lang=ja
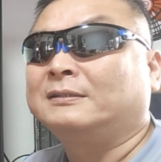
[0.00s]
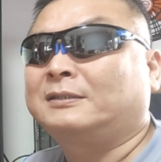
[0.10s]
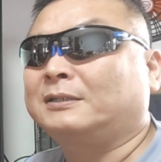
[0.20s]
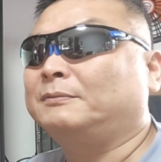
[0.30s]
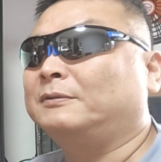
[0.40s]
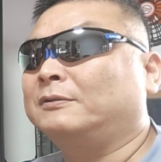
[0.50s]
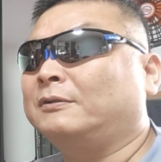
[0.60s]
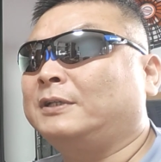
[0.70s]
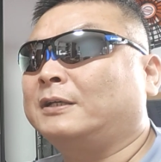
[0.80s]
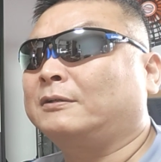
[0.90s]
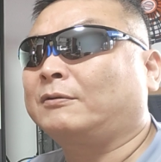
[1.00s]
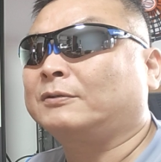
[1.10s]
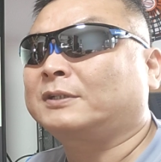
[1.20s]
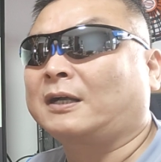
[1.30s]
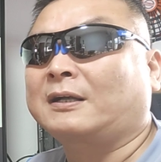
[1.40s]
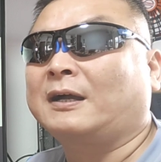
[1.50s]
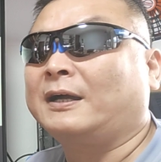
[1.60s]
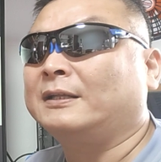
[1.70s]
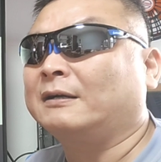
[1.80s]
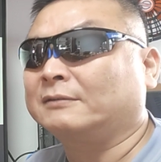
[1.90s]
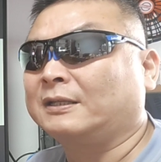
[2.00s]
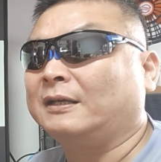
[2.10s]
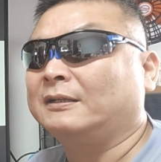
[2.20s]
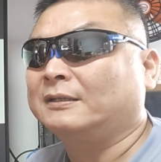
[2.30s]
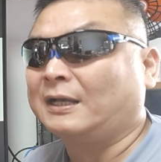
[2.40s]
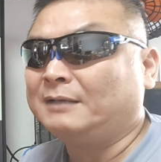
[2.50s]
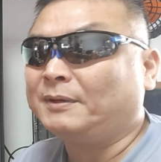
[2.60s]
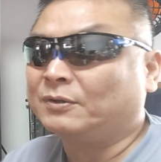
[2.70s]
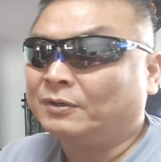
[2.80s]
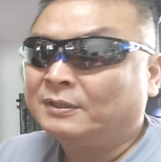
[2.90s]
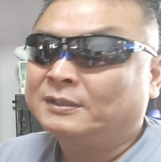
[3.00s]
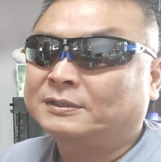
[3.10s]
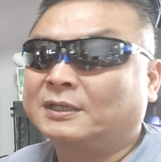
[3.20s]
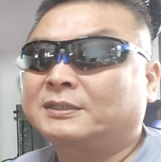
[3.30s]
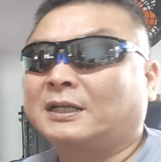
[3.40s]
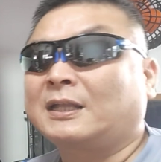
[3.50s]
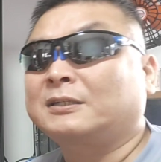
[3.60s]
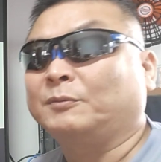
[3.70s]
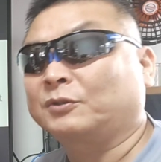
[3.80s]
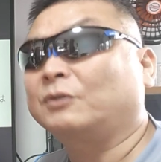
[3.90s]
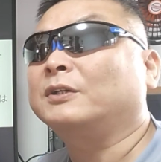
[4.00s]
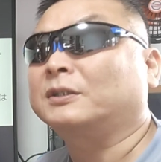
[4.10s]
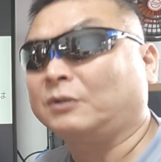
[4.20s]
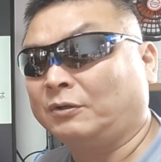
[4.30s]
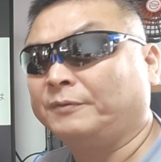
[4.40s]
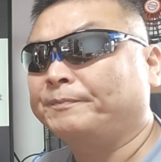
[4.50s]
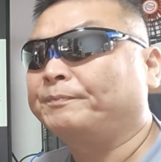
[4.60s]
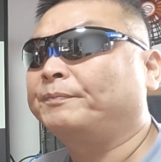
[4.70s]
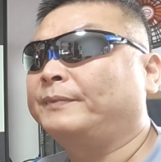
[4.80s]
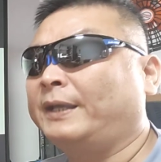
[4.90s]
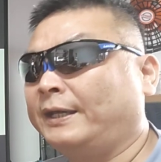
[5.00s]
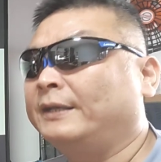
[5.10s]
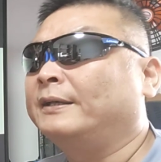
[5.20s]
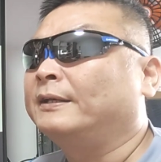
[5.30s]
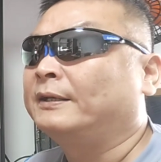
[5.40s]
自分の利益のことしか考えなくてだ今の政治家たちもそうでしょね、